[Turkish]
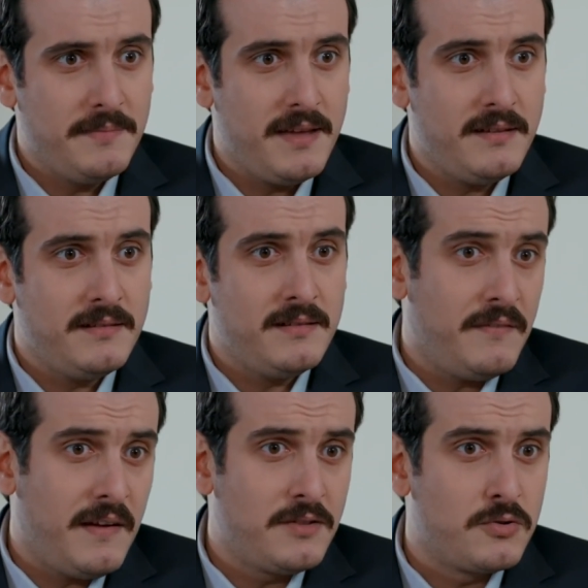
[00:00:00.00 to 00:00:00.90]
de
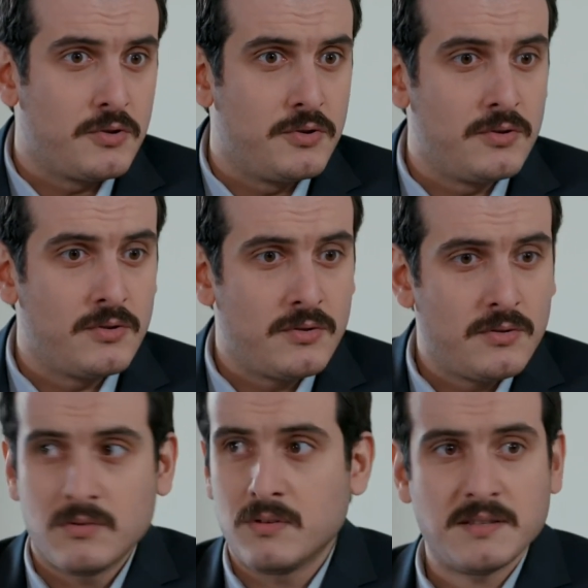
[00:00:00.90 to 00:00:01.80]
laf aldı yürüdü.
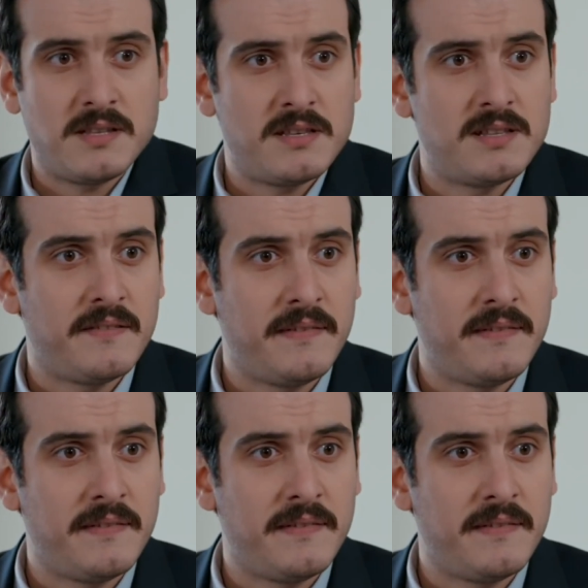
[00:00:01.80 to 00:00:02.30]
Gazeteciler